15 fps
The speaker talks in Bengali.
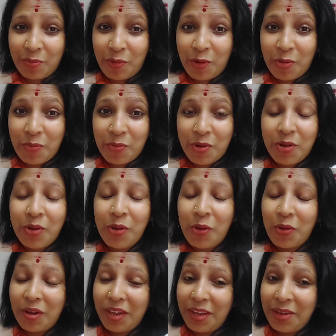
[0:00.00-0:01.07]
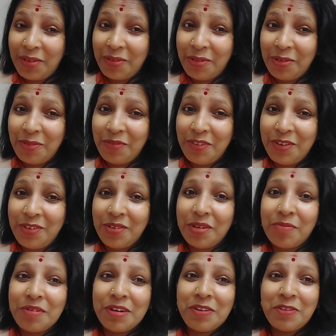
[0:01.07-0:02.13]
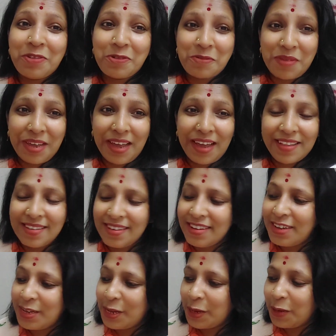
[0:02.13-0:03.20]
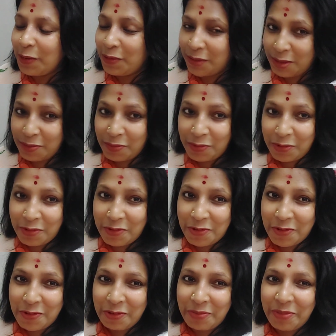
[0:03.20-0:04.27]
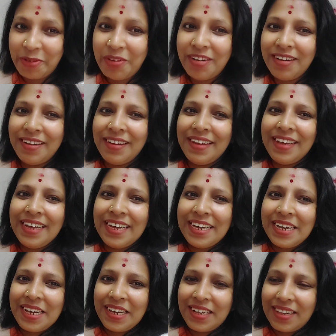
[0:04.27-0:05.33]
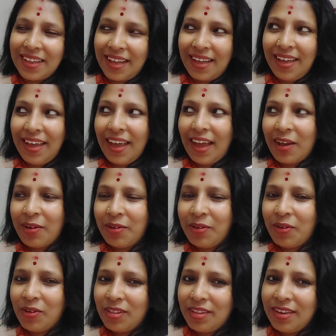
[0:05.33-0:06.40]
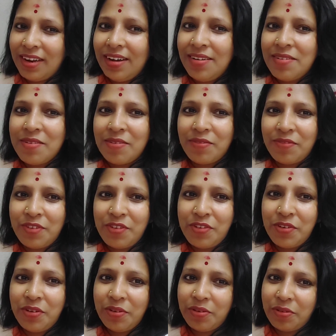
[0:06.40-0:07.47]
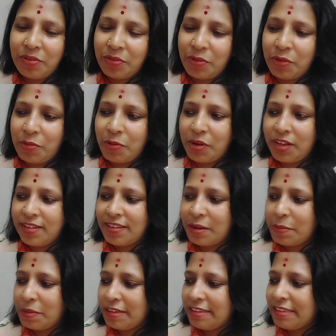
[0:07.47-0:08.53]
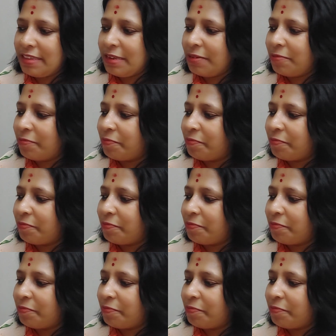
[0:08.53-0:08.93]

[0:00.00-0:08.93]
পরপর অনেকগুলো ভিডিও আমার জমে গেছে সেগুলোকে পোস্ট করব তাই এখন কদিন আর ভিডিও করব না চার পাঁচ দিন